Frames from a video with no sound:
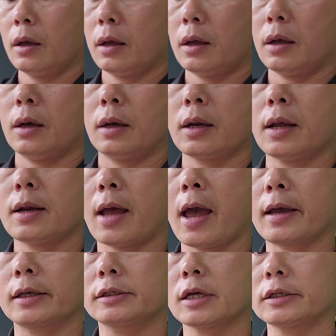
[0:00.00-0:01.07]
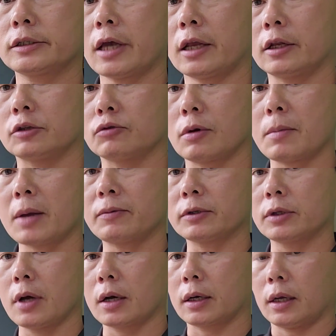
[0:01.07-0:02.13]
à, đây là hai cái chân sen để chúng nó bắt vào
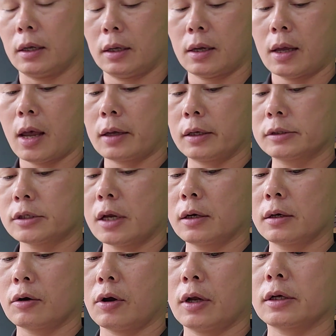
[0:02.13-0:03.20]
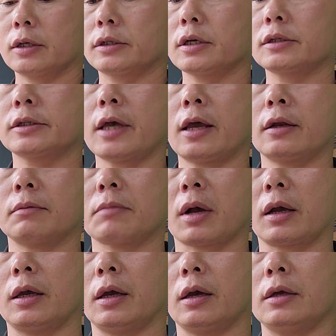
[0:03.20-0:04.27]
tường này hai cái chân gọi là cái chân sen
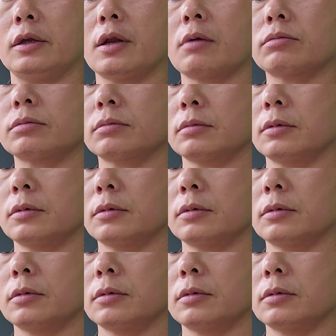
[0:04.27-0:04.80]
bằng cái ờ, inox